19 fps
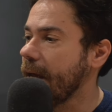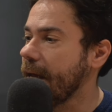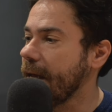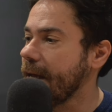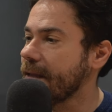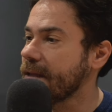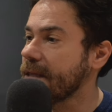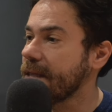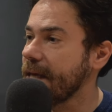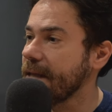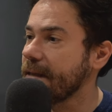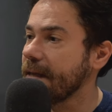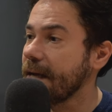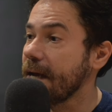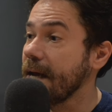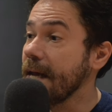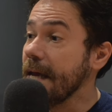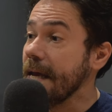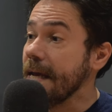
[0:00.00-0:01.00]

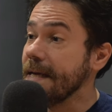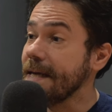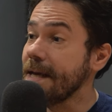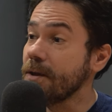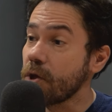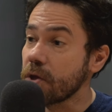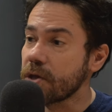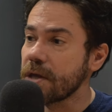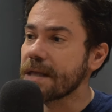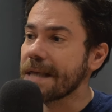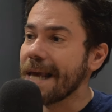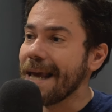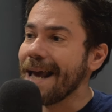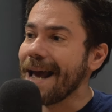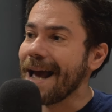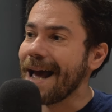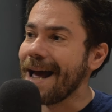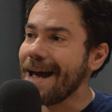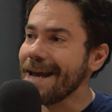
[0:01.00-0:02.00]
etcétera. Y entonces
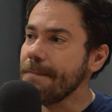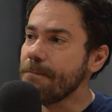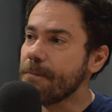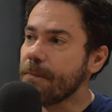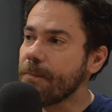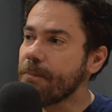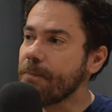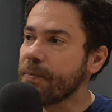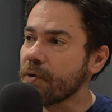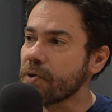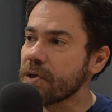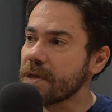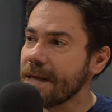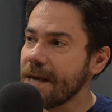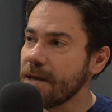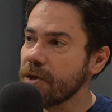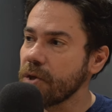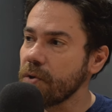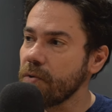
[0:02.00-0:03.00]
hay
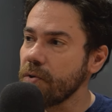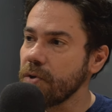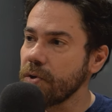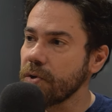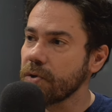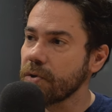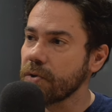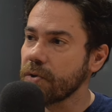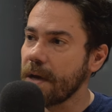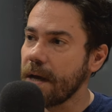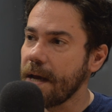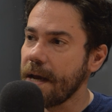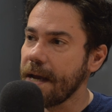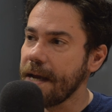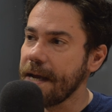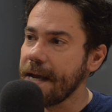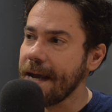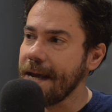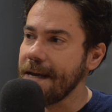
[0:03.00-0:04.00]
procesos
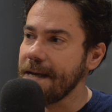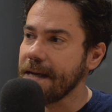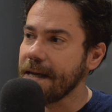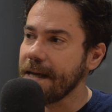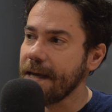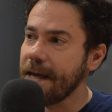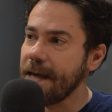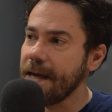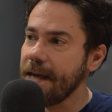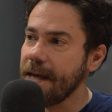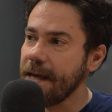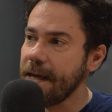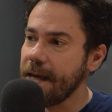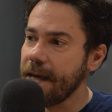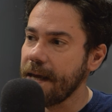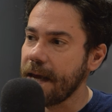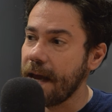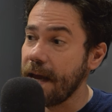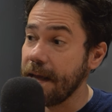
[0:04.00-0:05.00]
en
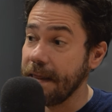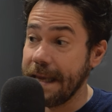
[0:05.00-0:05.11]
que,